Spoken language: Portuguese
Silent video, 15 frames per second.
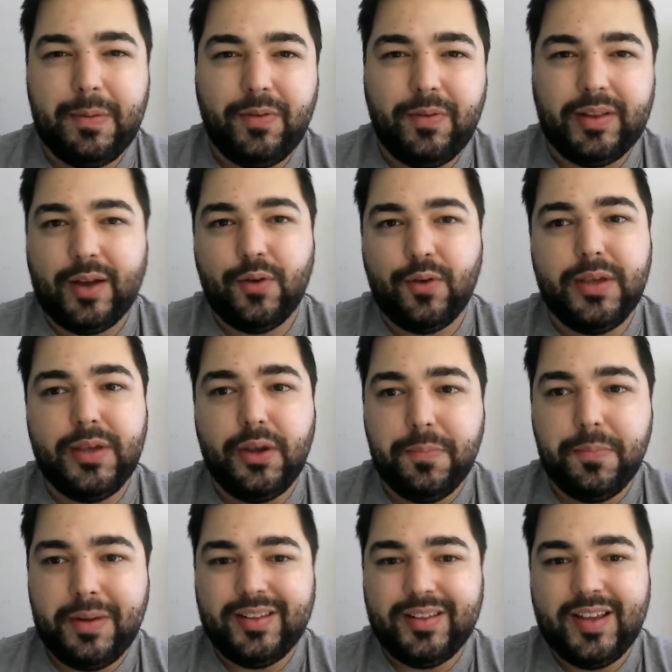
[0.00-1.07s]
para falar
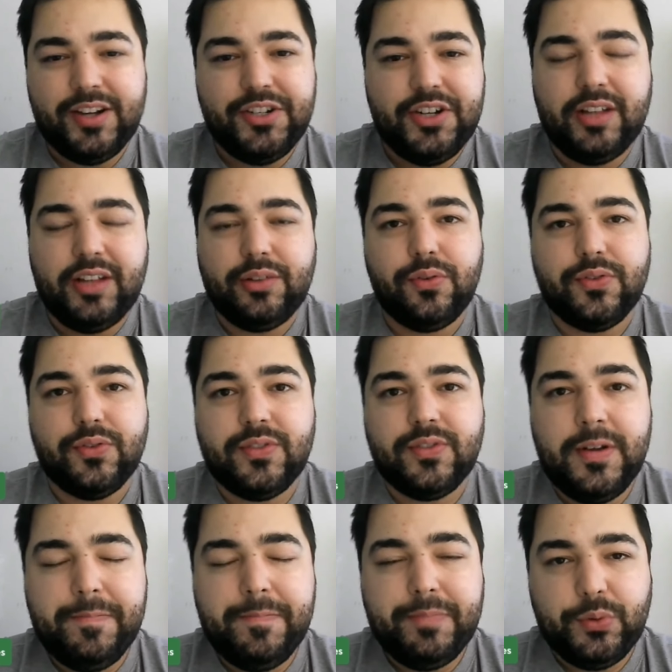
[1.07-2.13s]
comigo, para interagir entre os,
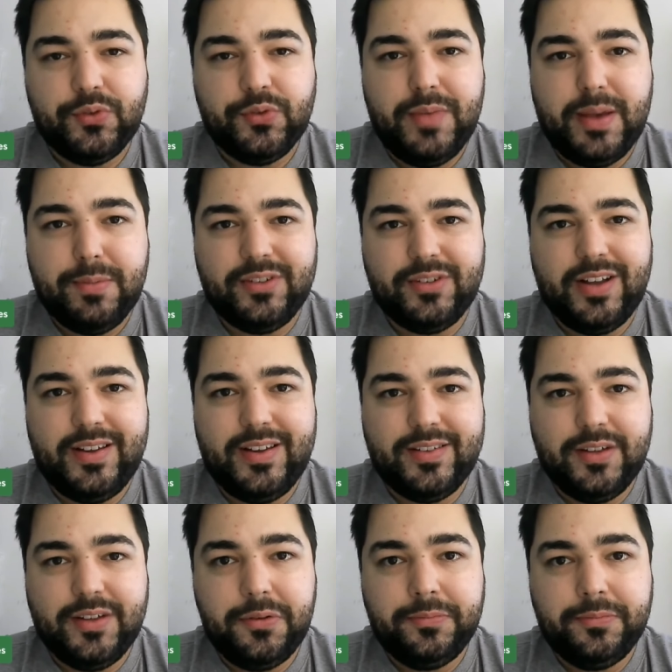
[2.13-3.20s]
os membros que ali
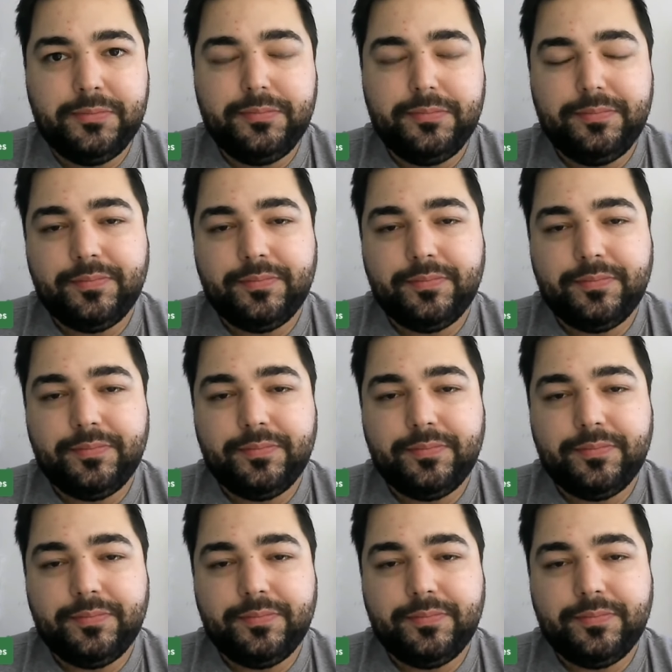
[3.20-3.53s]
estão.